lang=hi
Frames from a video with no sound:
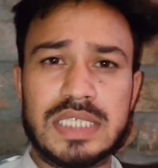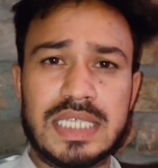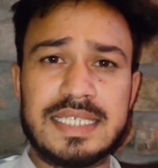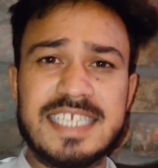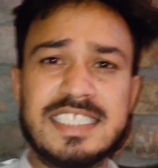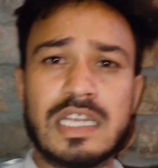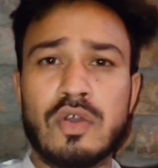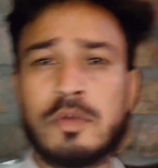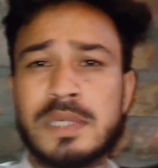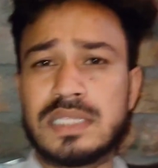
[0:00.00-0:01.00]
ज़्यादा टेंशन
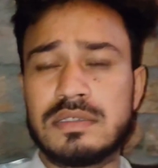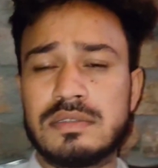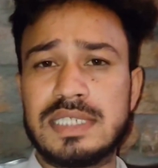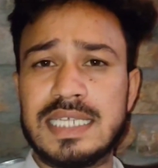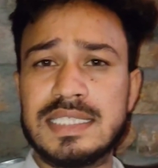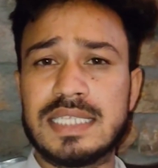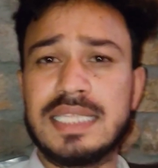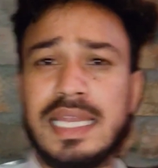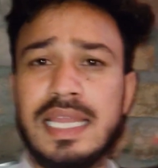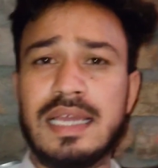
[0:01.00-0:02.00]
लो मत
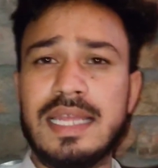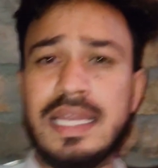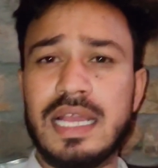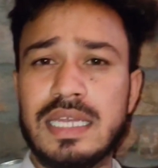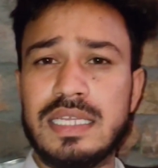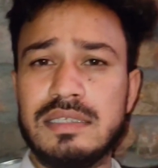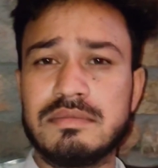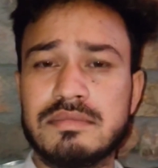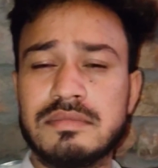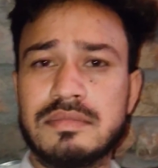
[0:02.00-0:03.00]
टेंशन देने का लेने का नहीं
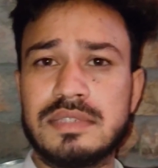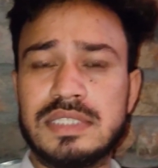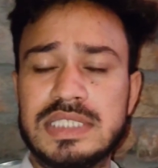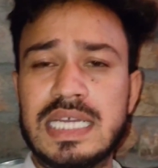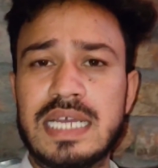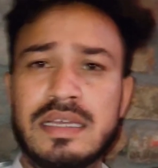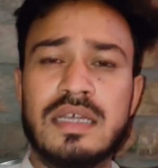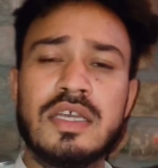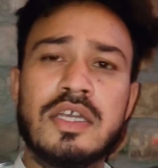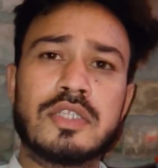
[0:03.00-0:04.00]
ठीक है
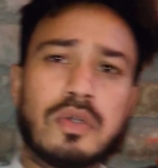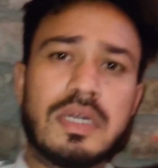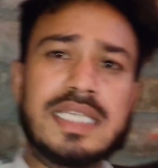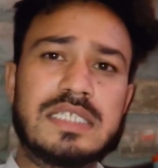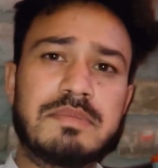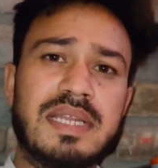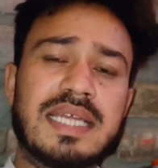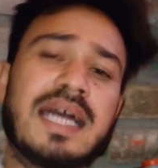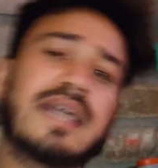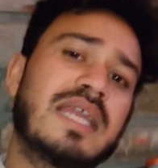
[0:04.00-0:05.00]
तो गाइस
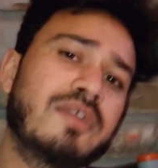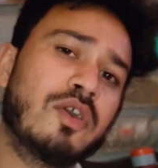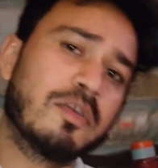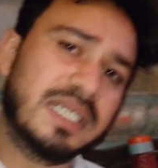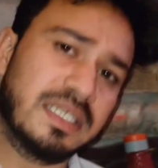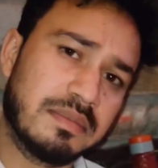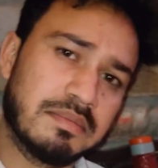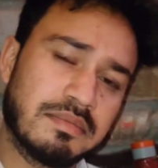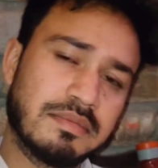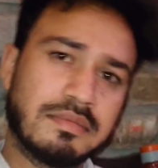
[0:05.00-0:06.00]
मिलते हैं अगले ब्लॉग
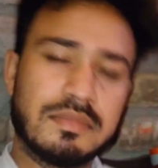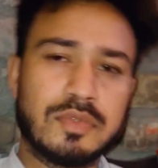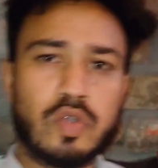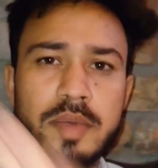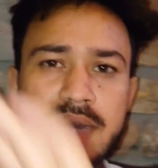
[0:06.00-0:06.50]
में गुड